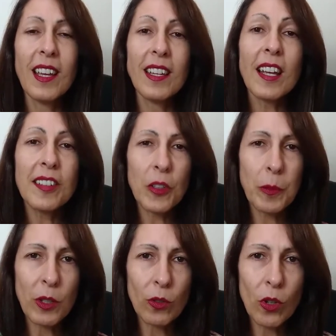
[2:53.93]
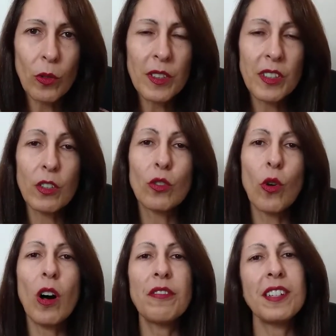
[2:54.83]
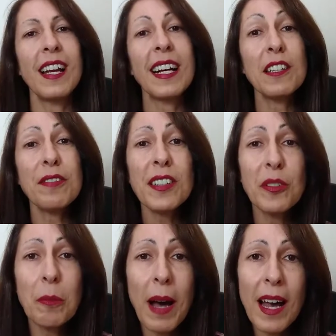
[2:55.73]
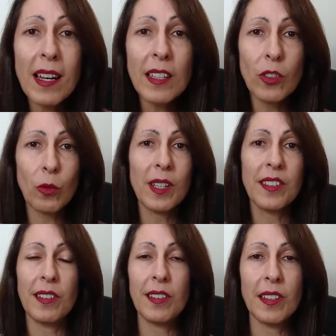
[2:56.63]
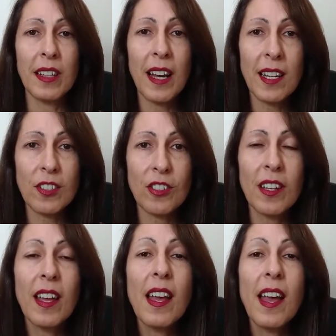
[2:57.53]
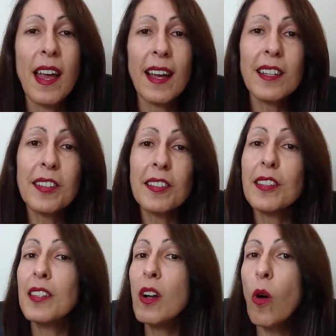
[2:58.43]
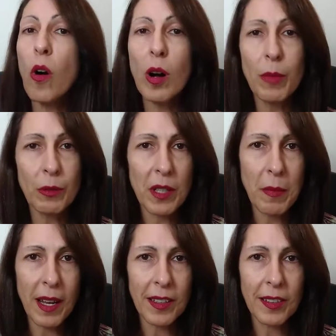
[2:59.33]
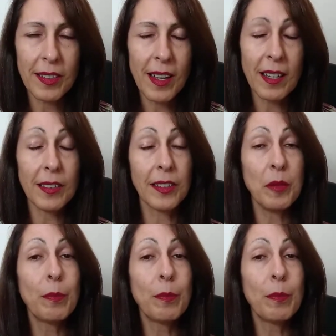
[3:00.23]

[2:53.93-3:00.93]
E essas pessoas que sofrem cada vez mais com essa ansiedade, elas se cobram demais, elas se